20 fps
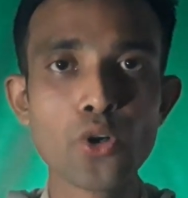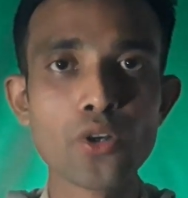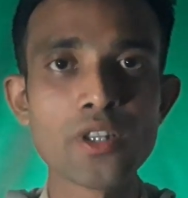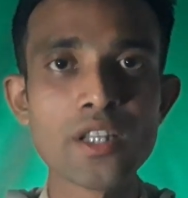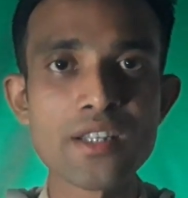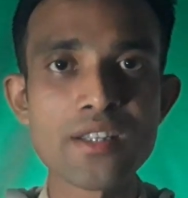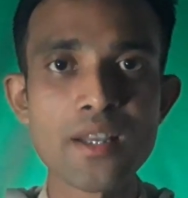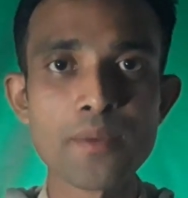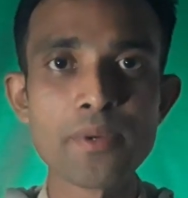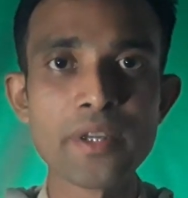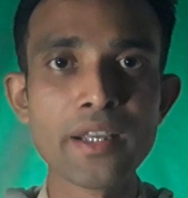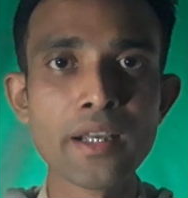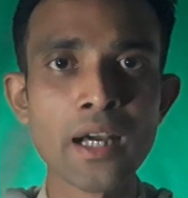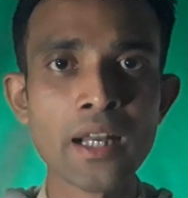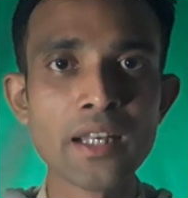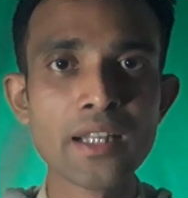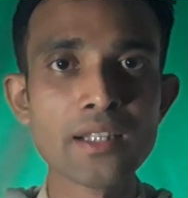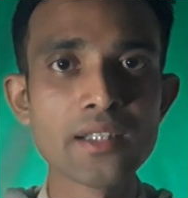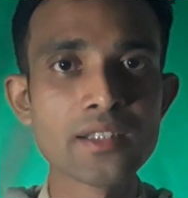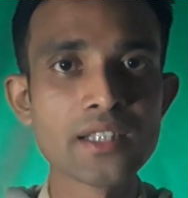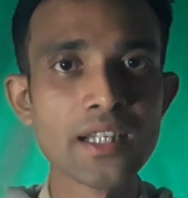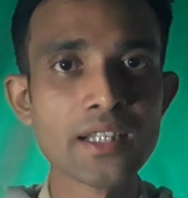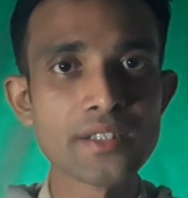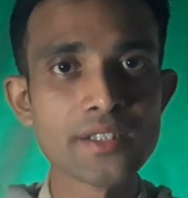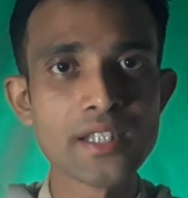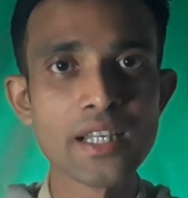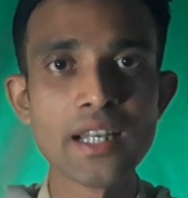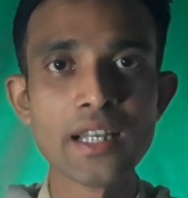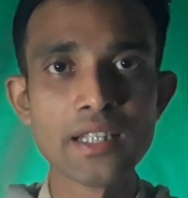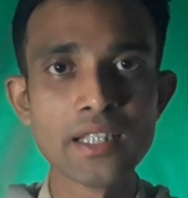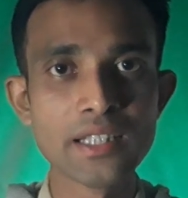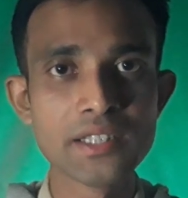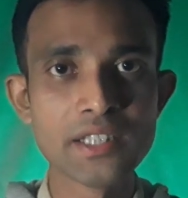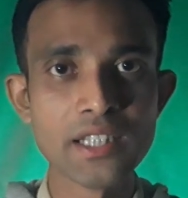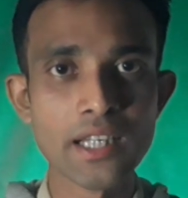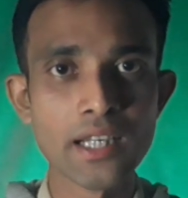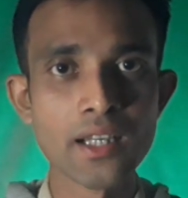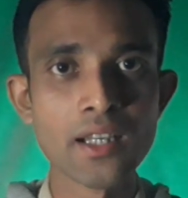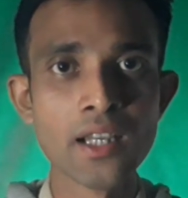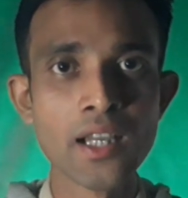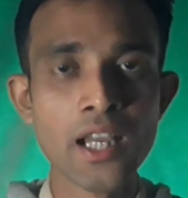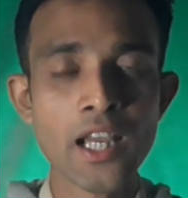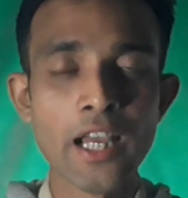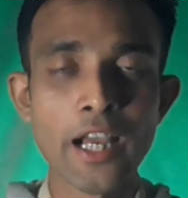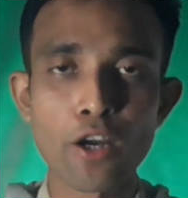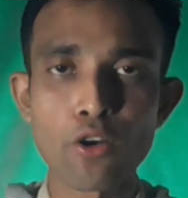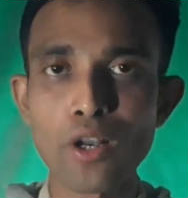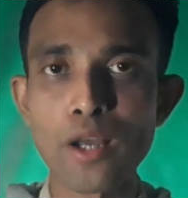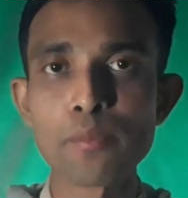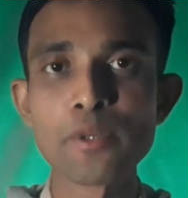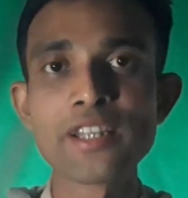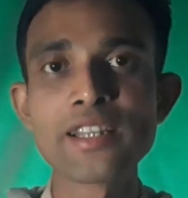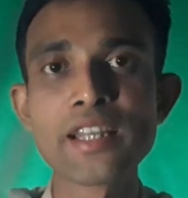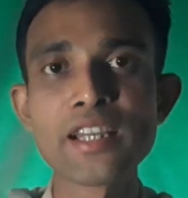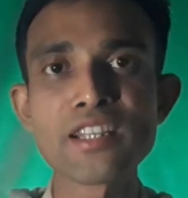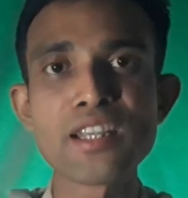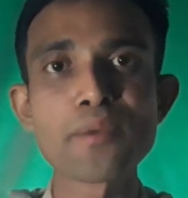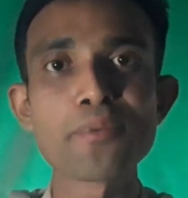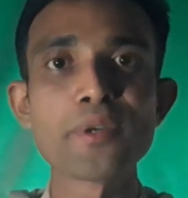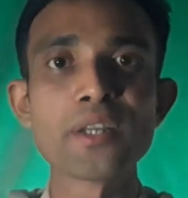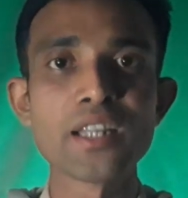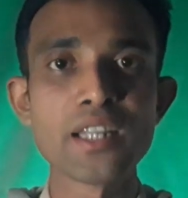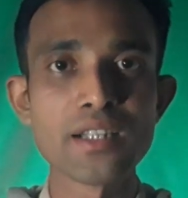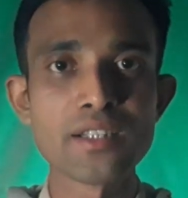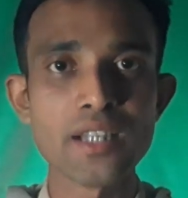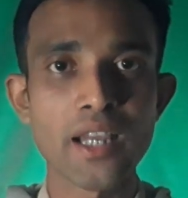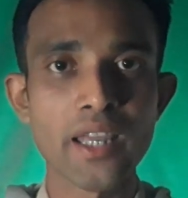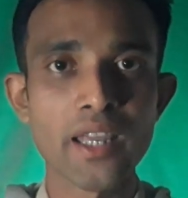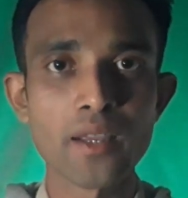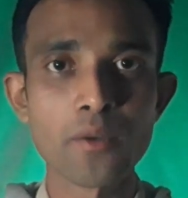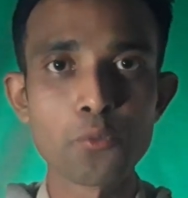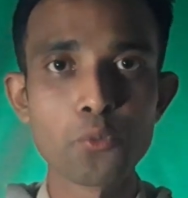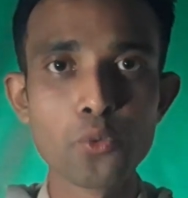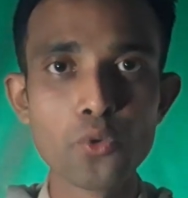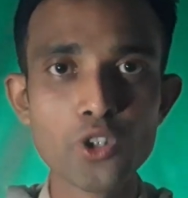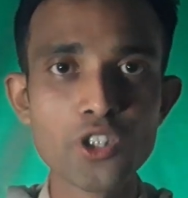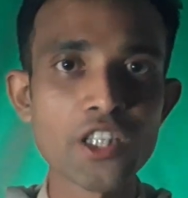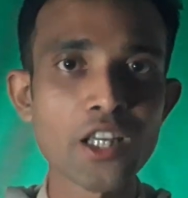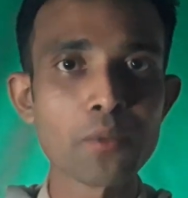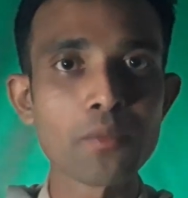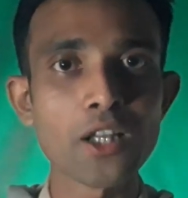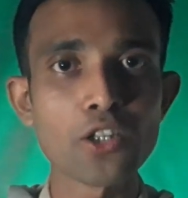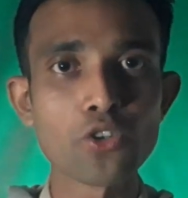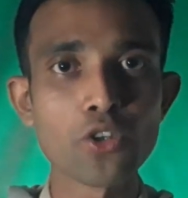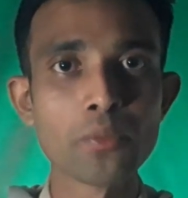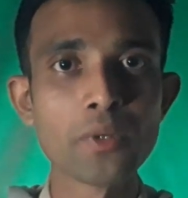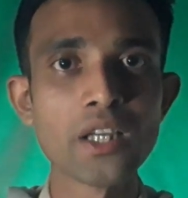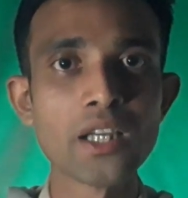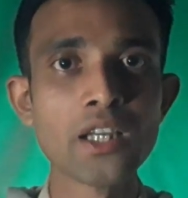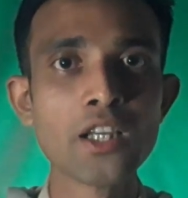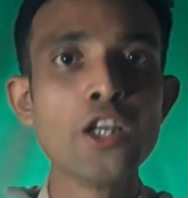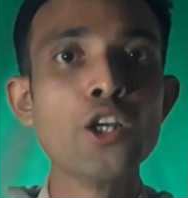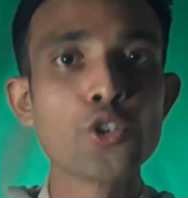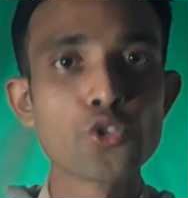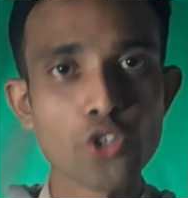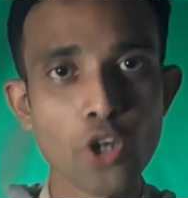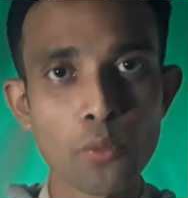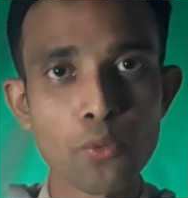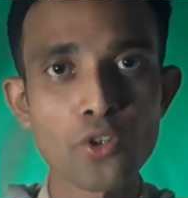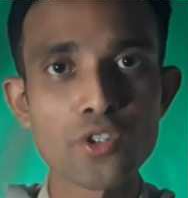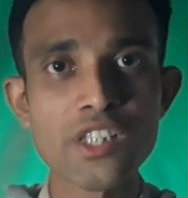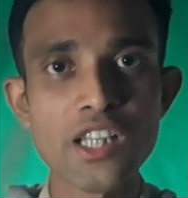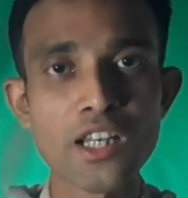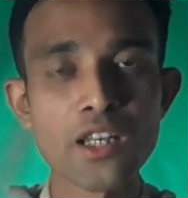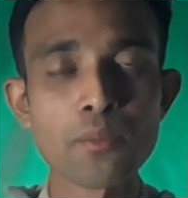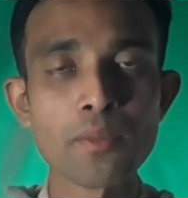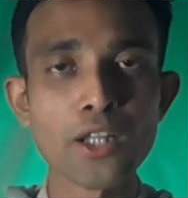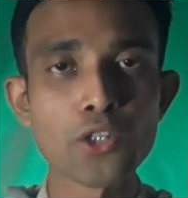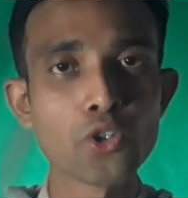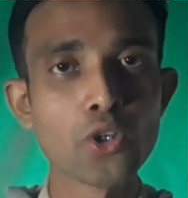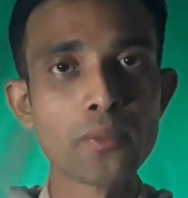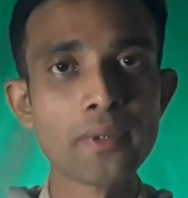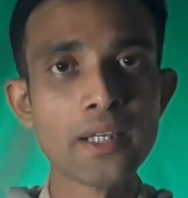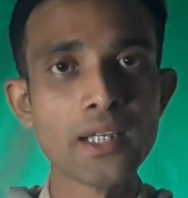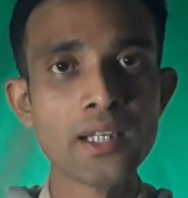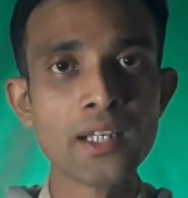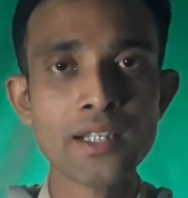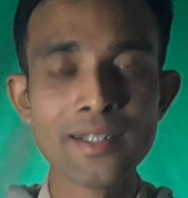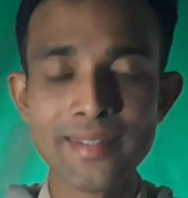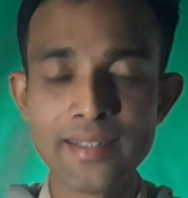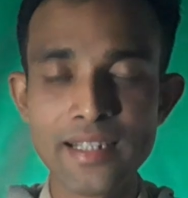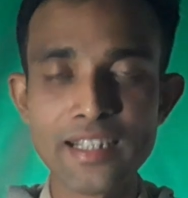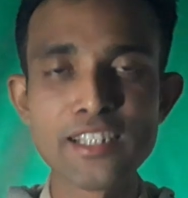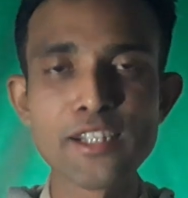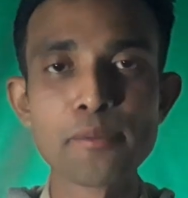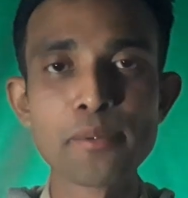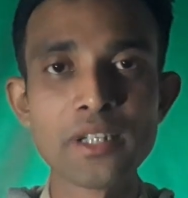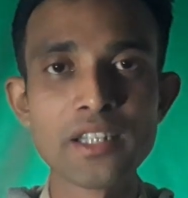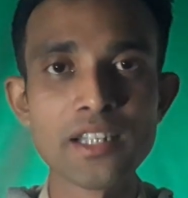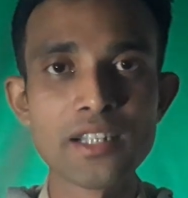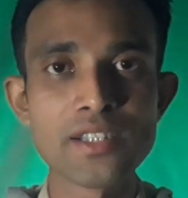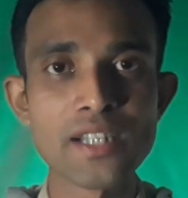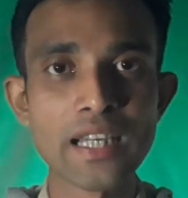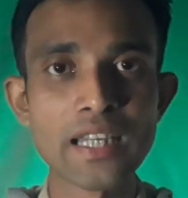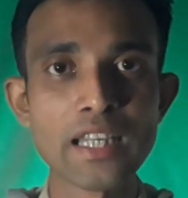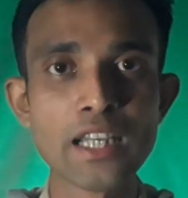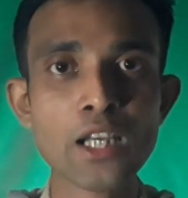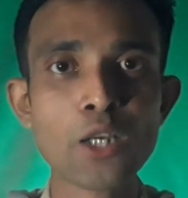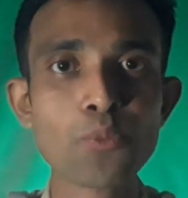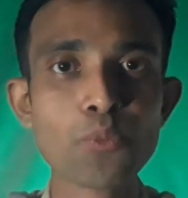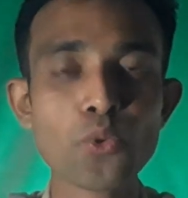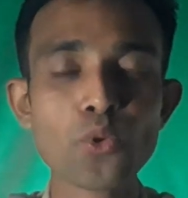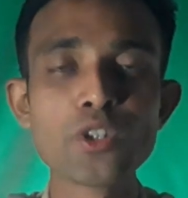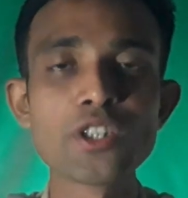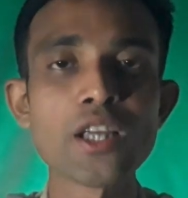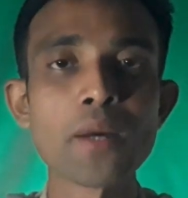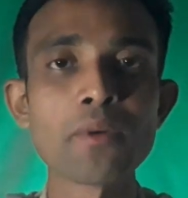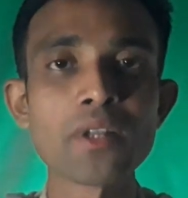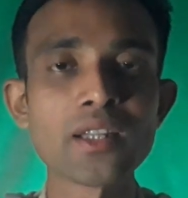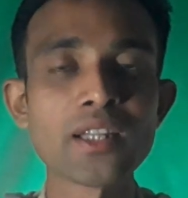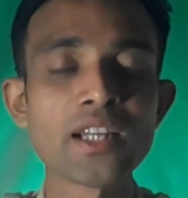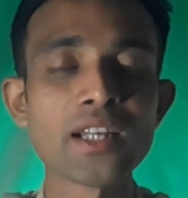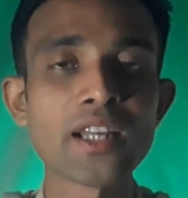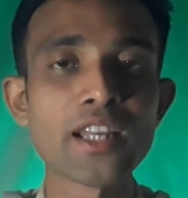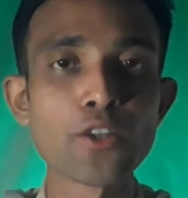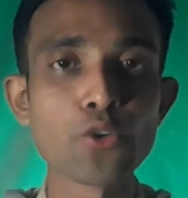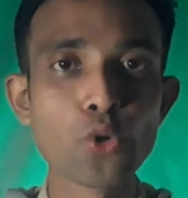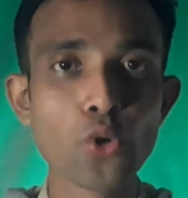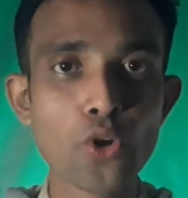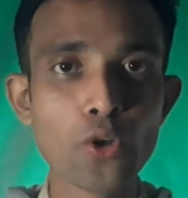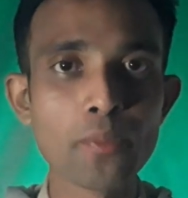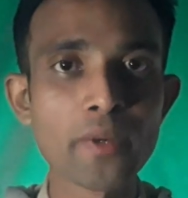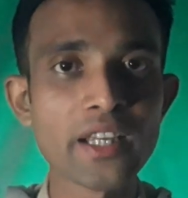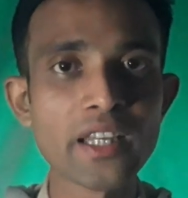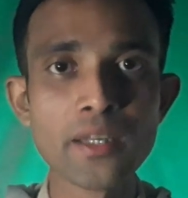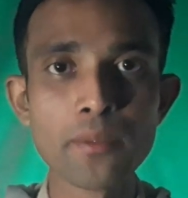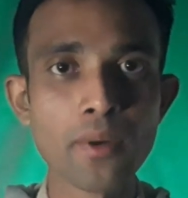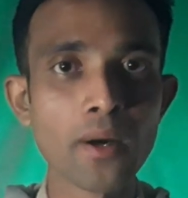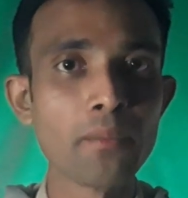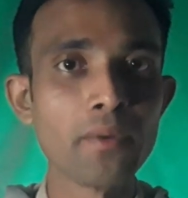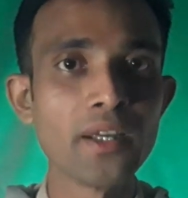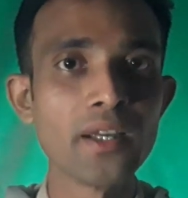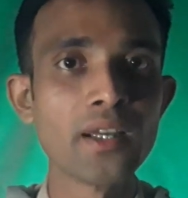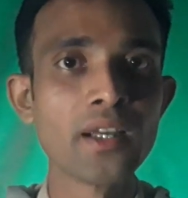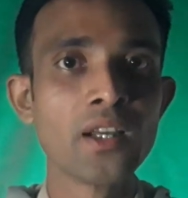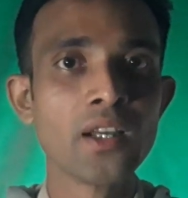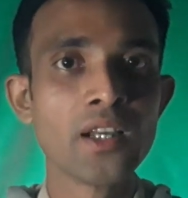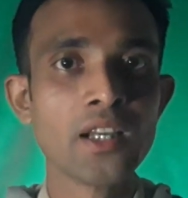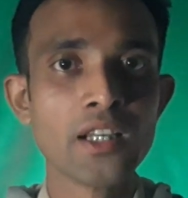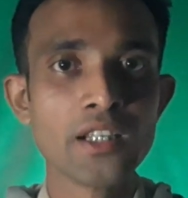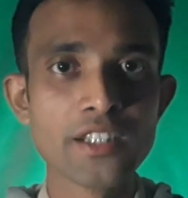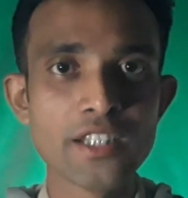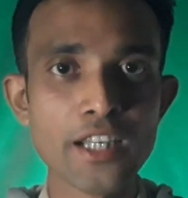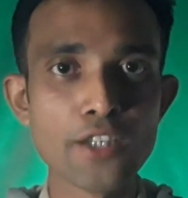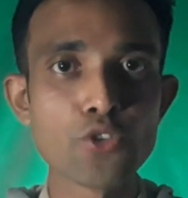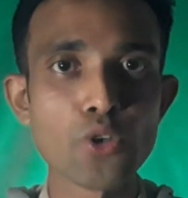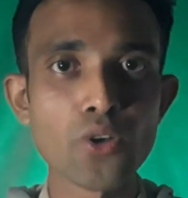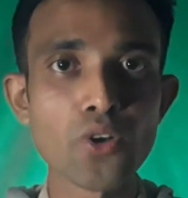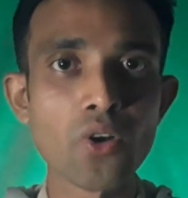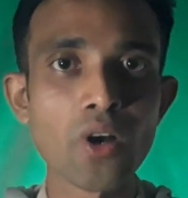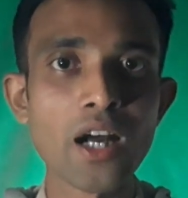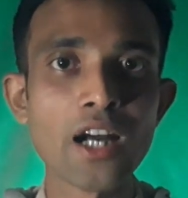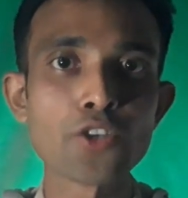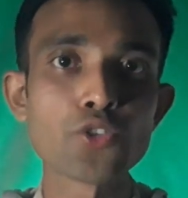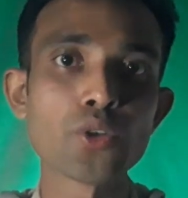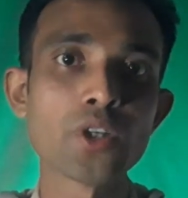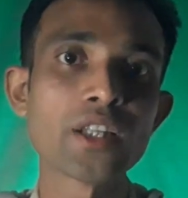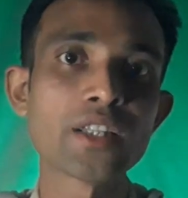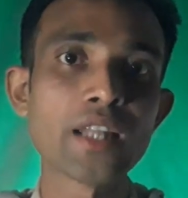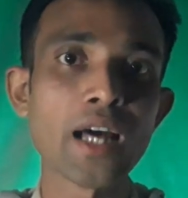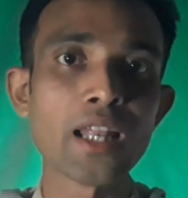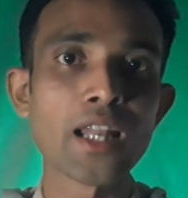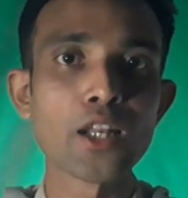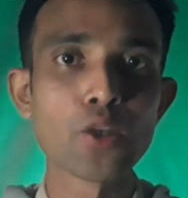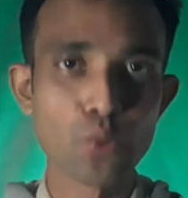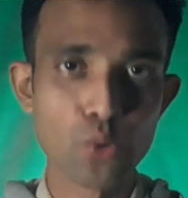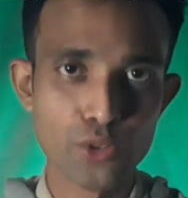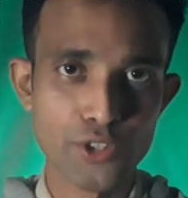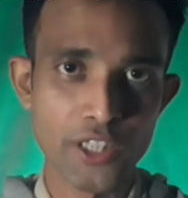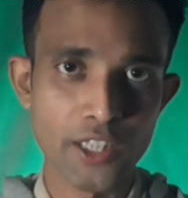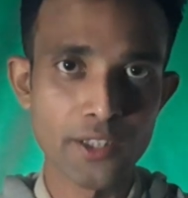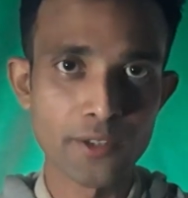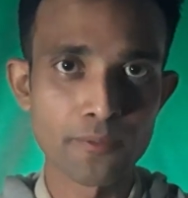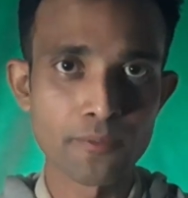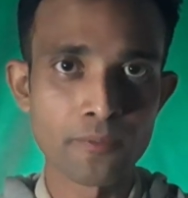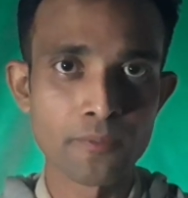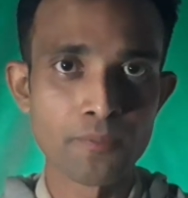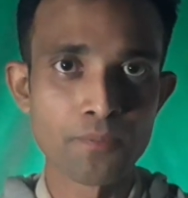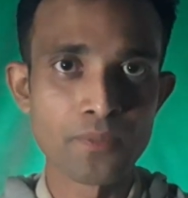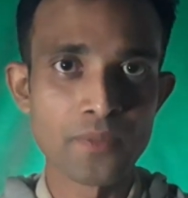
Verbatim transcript: ধরতেছে ফিঙ্গার নিচ্ছে ছেড়ে দিচ্ছে এখন আমি দেশে ফিরতে চাই পুলিশের মাধ্যমে সফর জেলের মাধ্যমে দেশে ফিরতে চাই পুলিশ আমাদেরকে ধরবে কিভাবে সেজন্য আসলে দালাল খুঁজেন